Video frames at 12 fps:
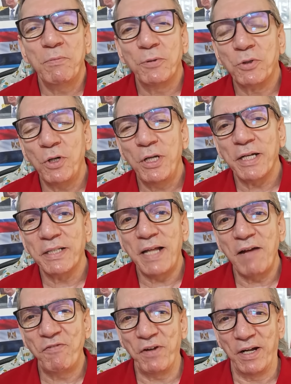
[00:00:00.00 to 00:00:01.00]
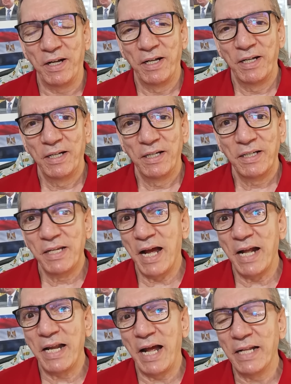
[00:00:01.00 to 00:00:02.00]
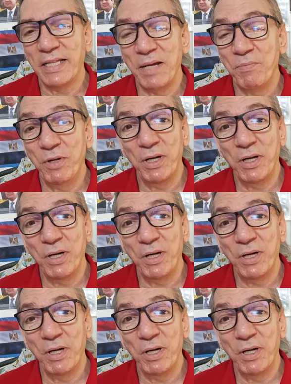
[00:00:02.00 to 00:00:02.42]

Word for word: البترول يرتفع يعني حتى من